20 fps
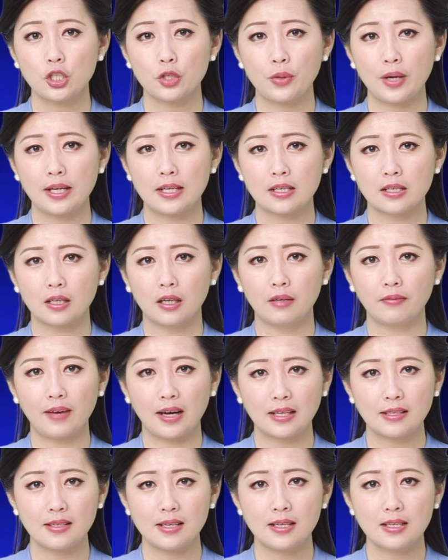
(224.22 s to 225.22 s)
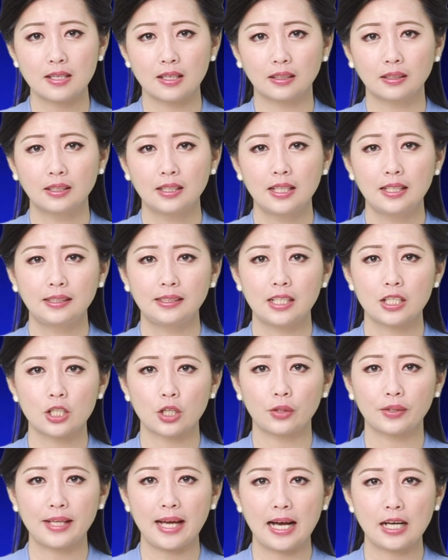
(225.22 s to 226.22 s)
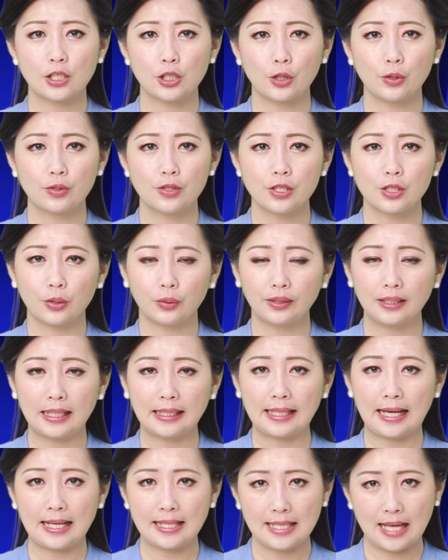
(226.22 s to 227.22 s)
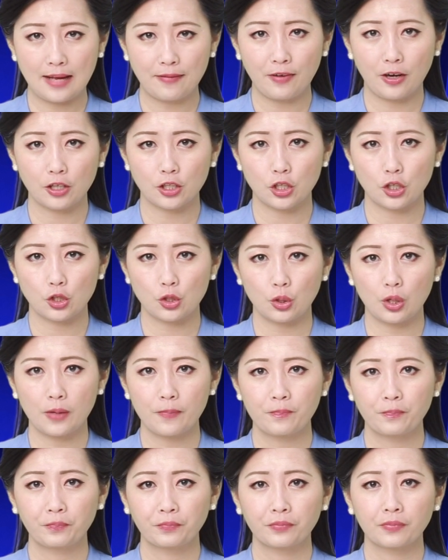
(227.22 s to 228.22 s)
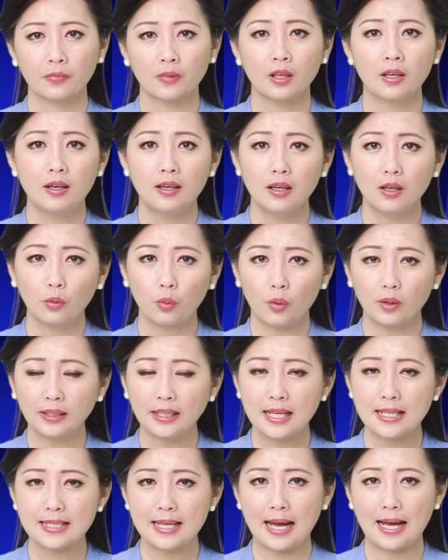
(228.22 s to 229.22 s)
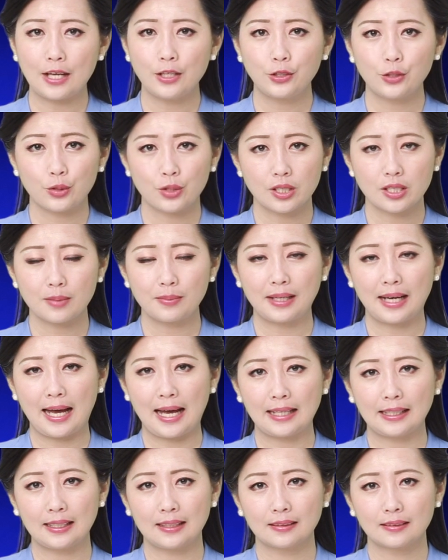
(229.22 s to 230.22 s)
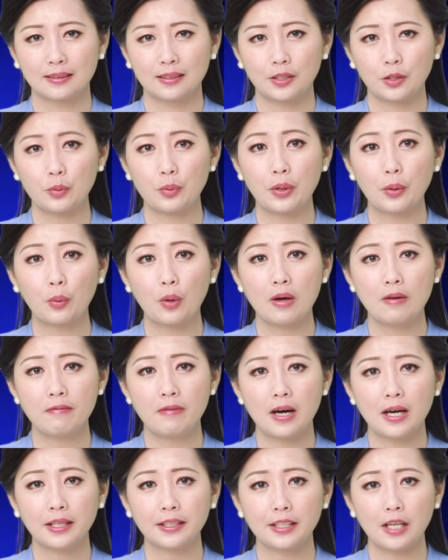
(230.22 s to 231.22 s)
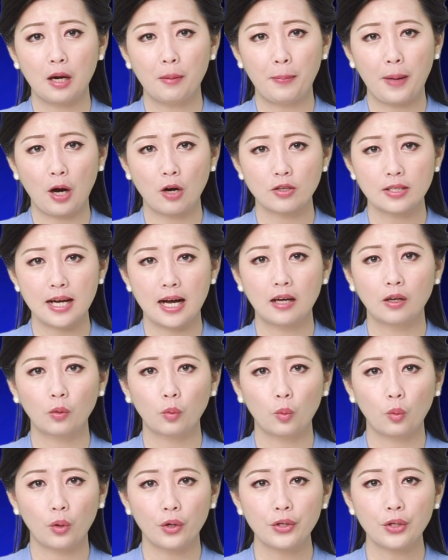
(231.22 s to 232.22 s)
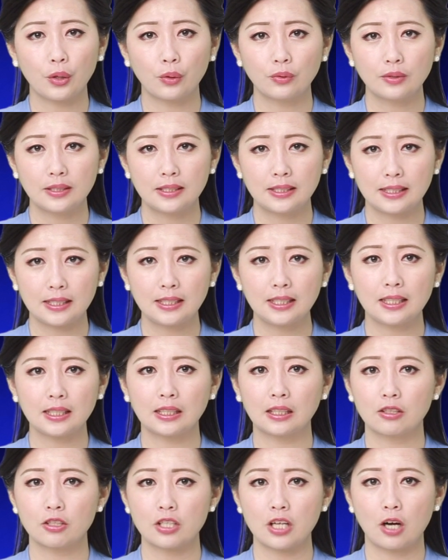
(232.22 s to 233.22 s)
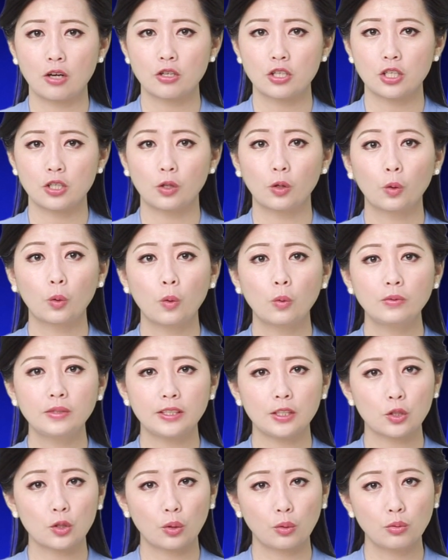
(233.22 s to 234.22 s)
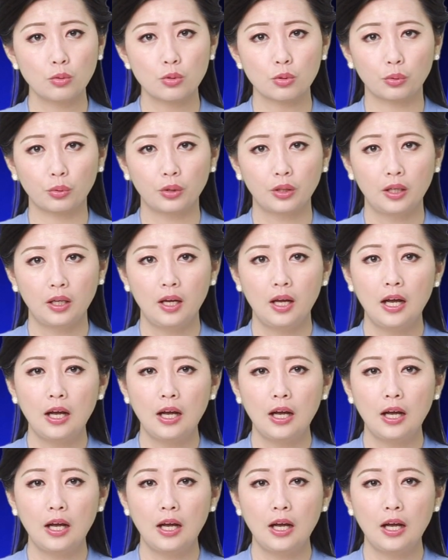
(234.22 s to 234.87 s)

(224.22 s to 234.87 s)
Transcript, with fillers: 志愿者王先生接受亚洲自由电台采访时说。国难财就是这么来的，因为官方要保障国有、集体等超市供给充足。